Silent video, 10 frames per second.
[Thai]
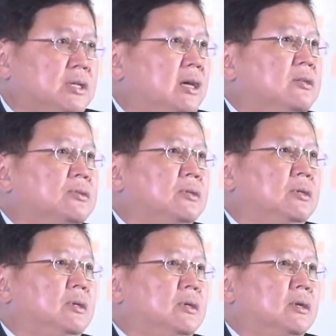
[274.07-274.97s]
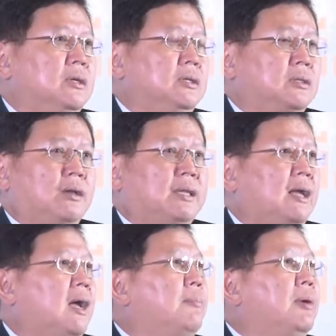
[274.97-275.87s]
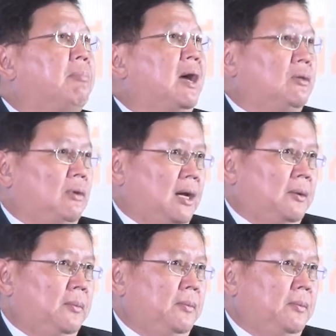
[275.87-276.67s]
change ก็คือต่อต้านการเปลี่ยนแปลงอยู่แล้ว